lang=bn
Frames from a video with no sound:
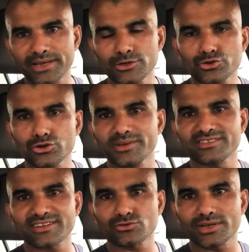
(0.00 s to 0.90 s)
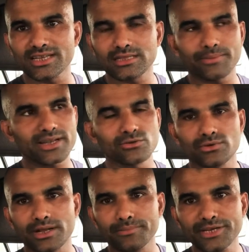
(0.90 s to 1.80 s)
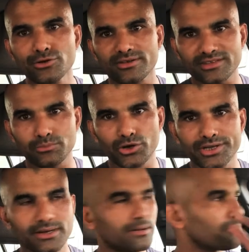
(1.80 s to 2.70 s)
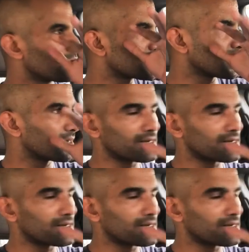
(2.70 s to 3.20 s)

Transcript: ইউটিউবে সার্চ করে দেখতে পারেন ওনার ভিডিও আছে বই বইটা